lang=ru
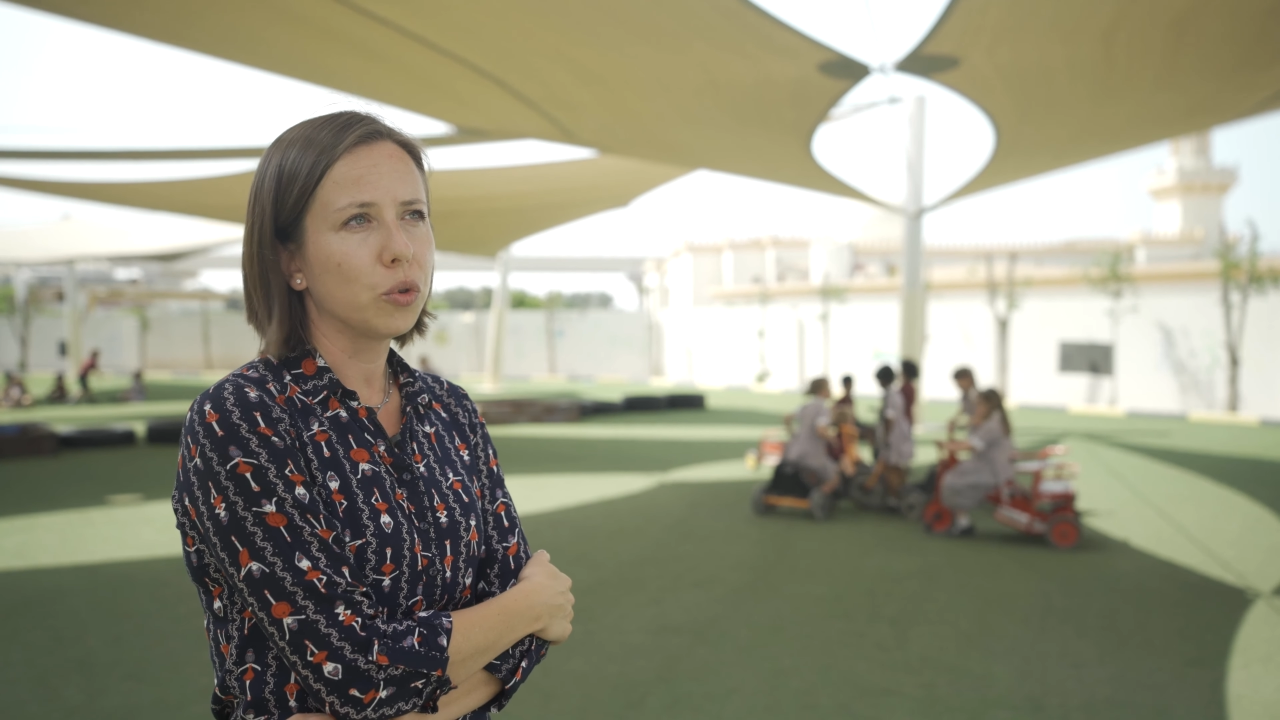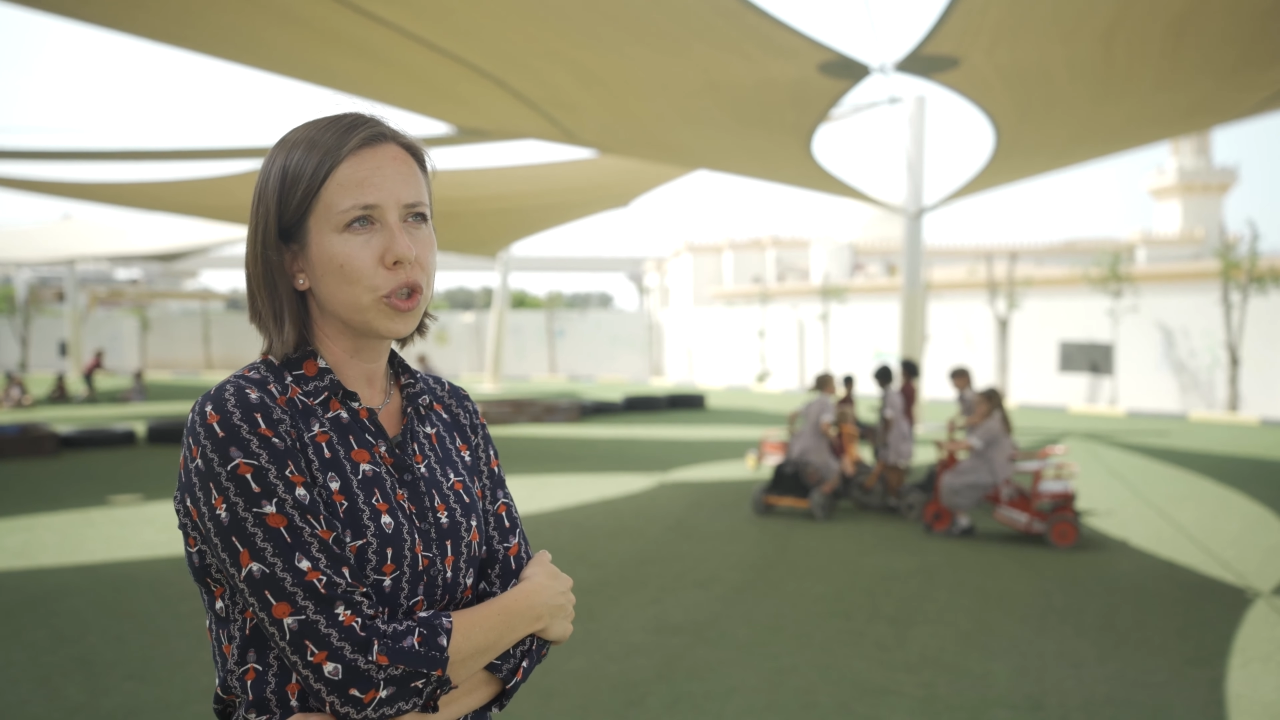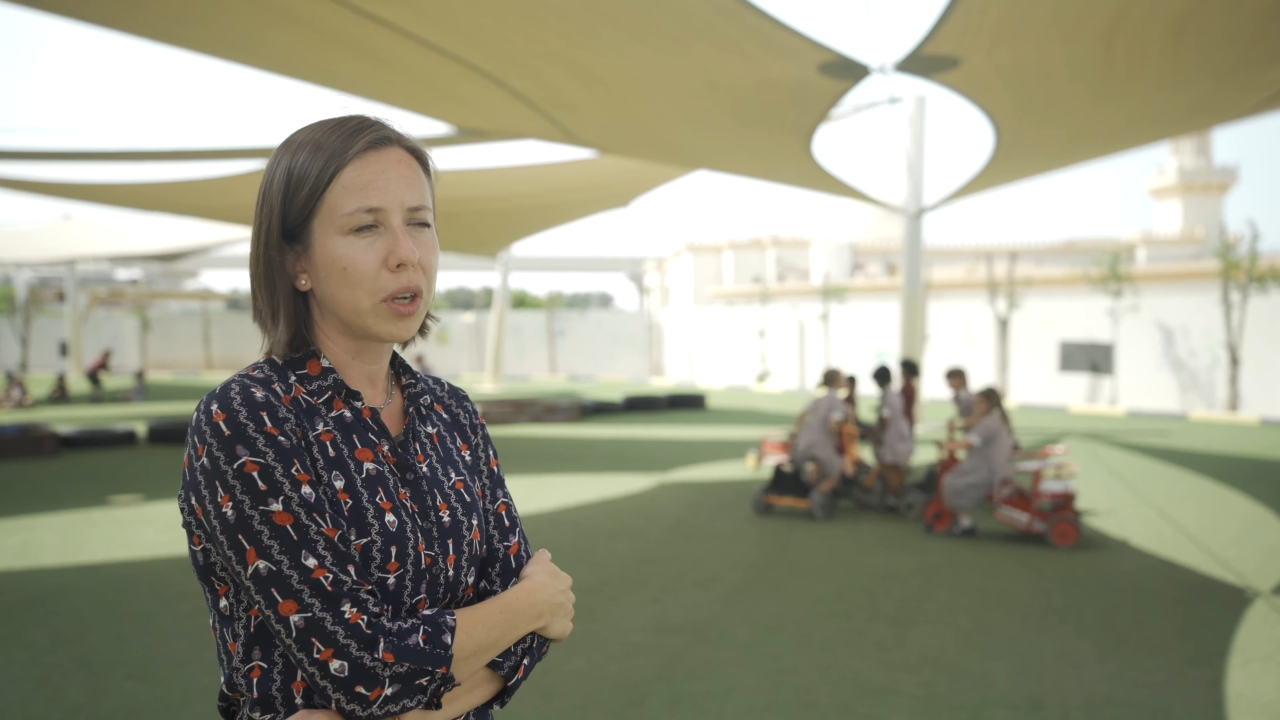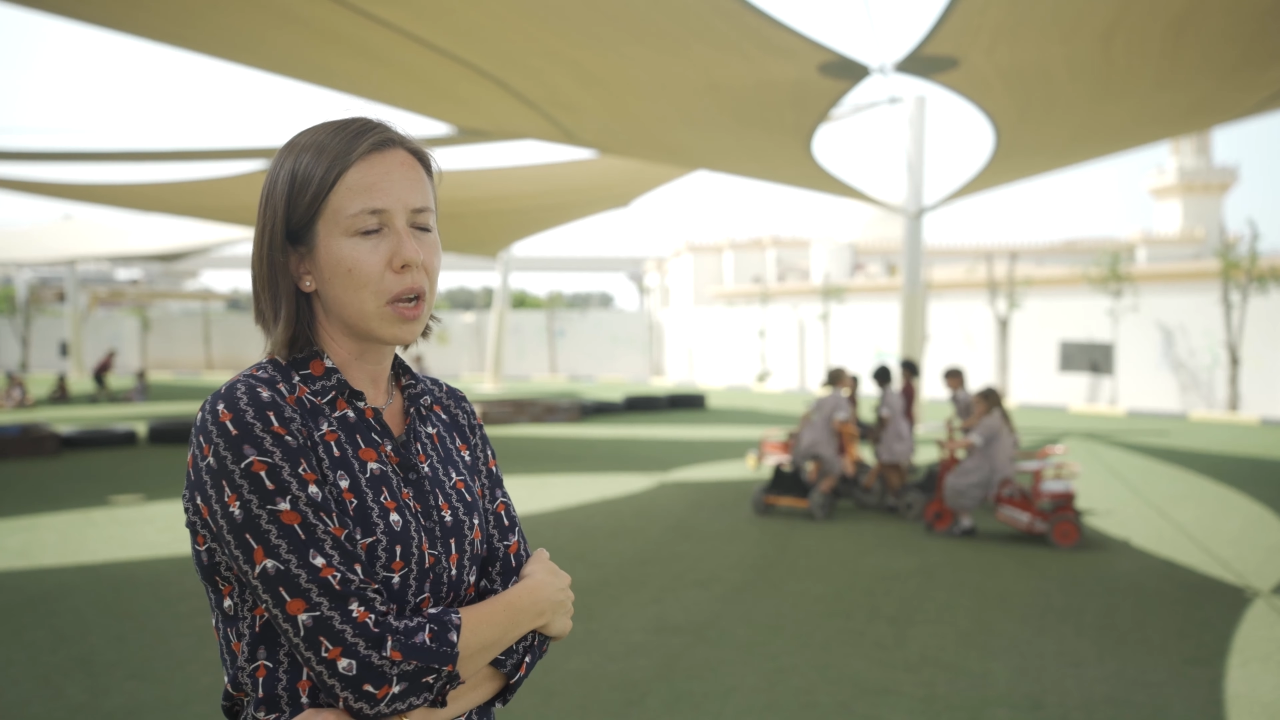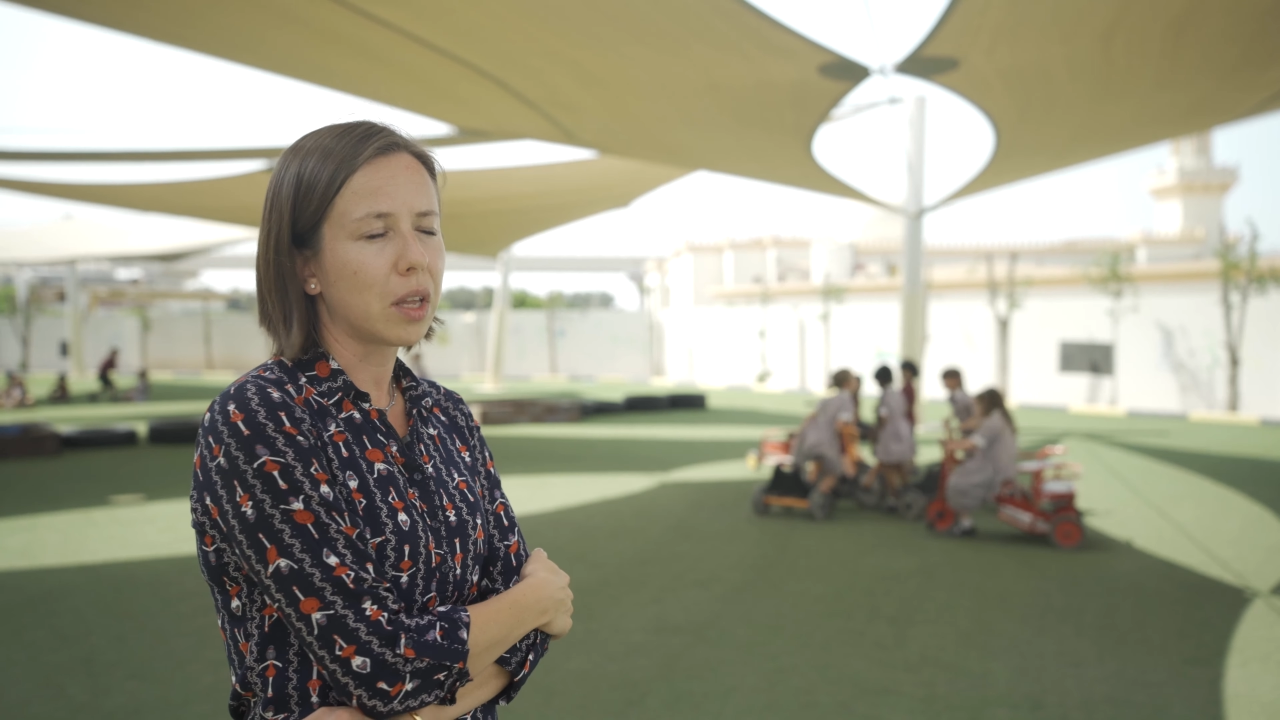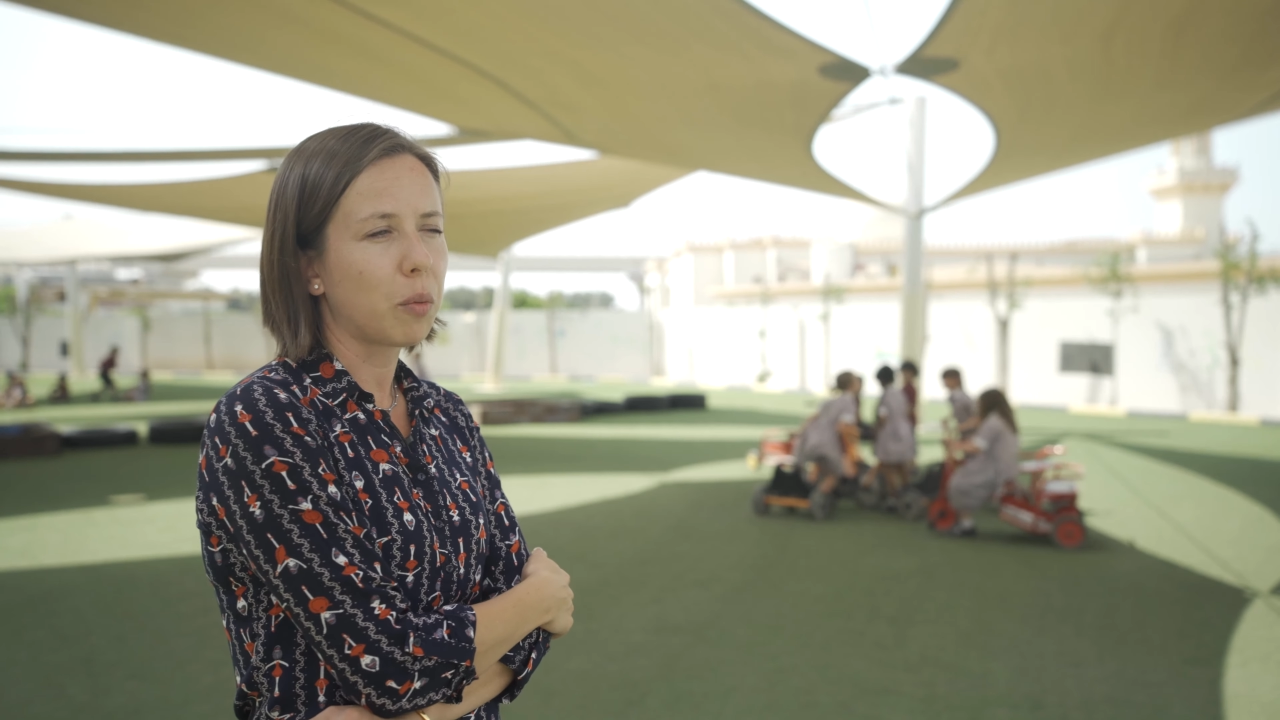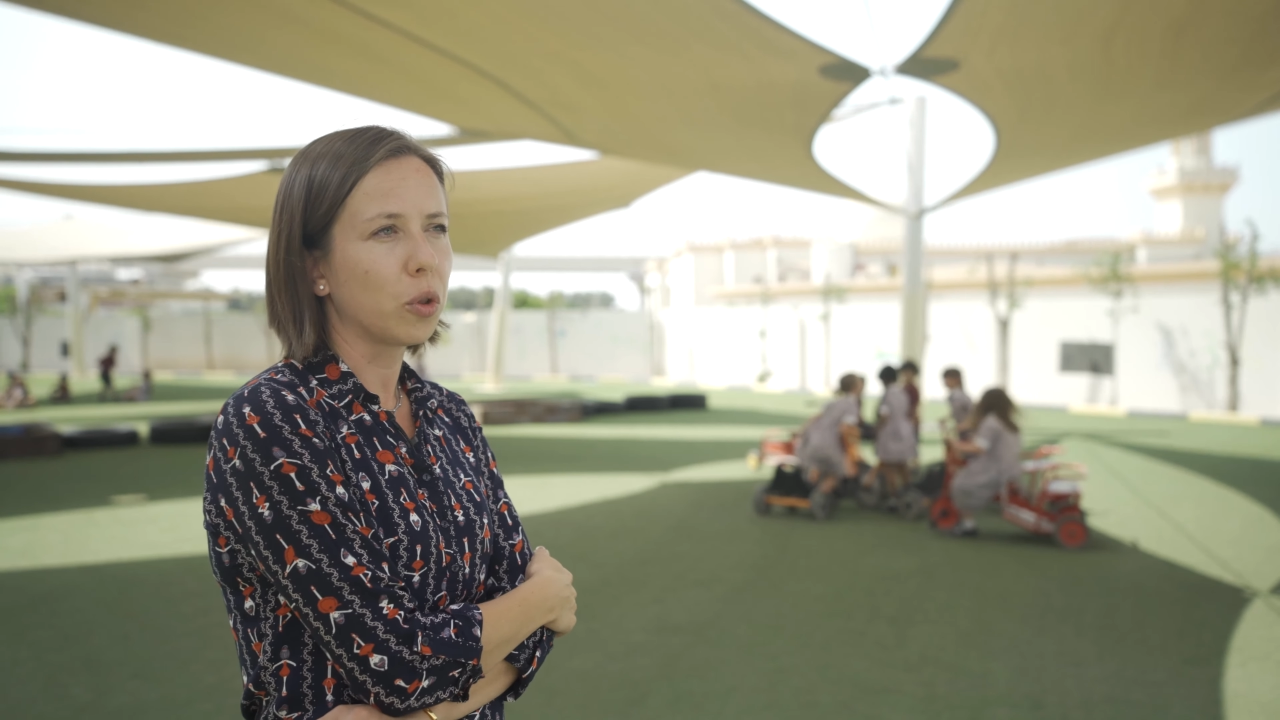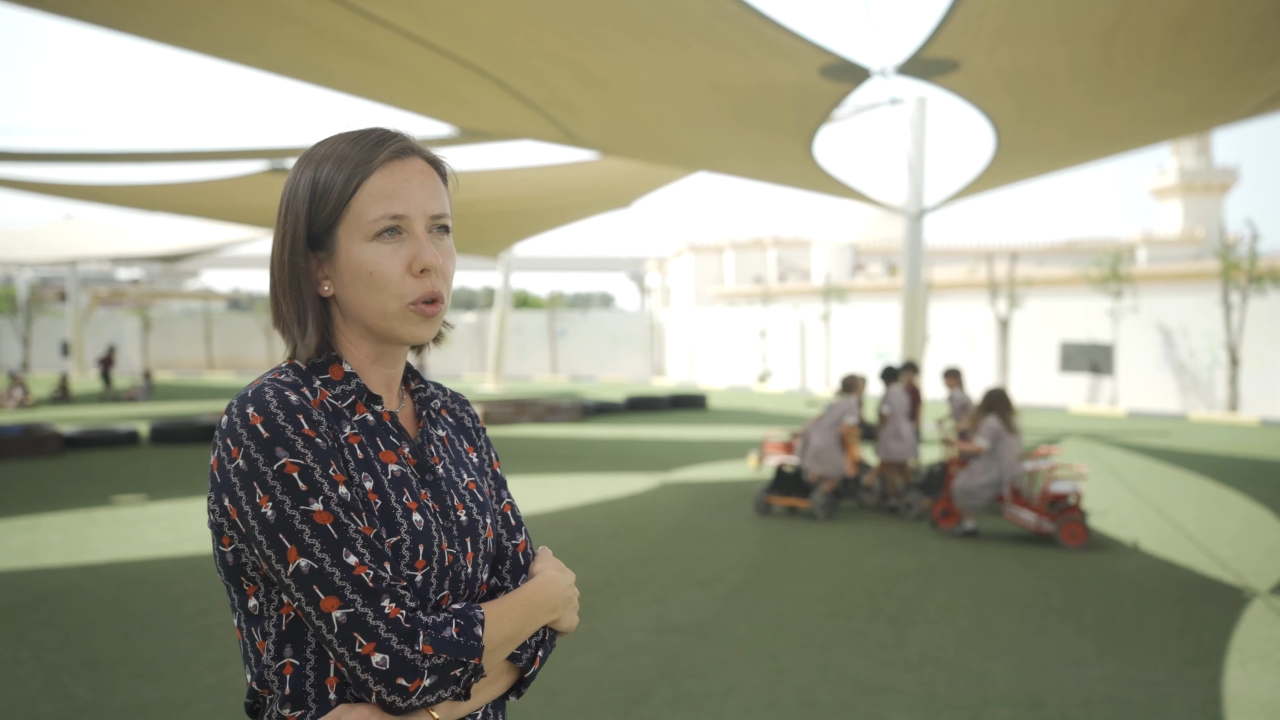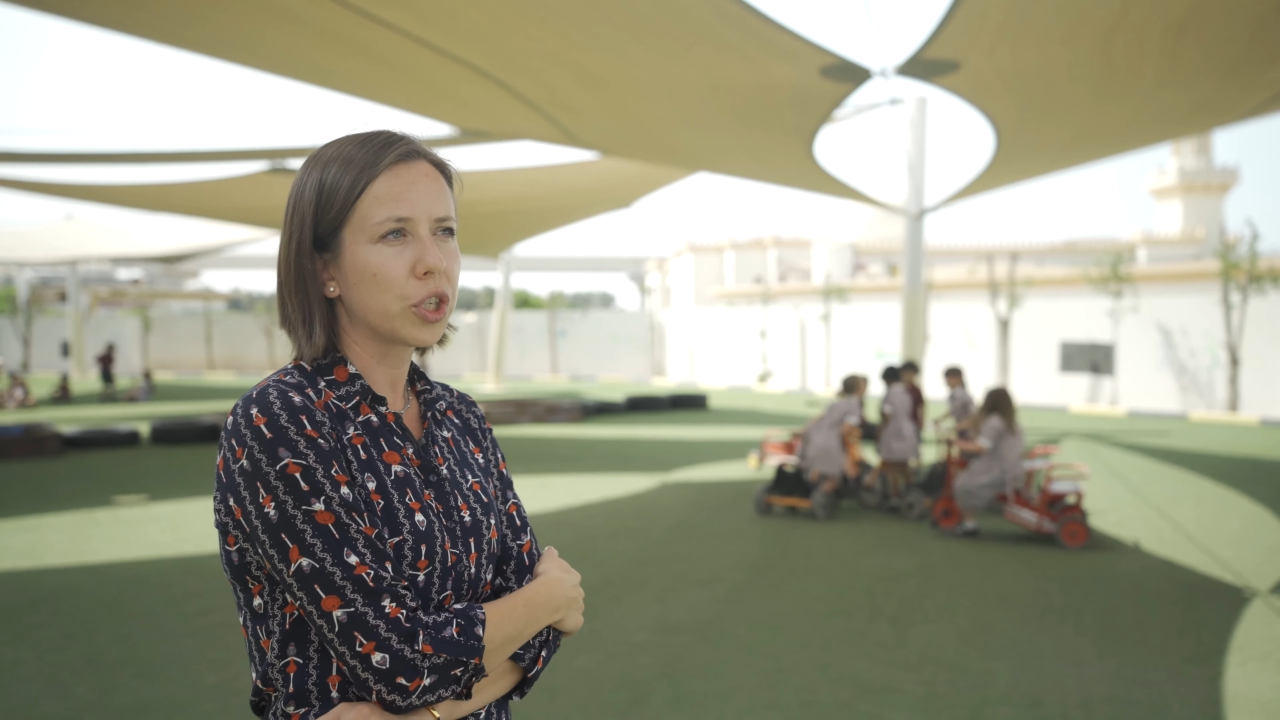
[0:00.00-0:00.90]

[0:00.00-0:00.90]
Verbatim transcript: уже когда ребенку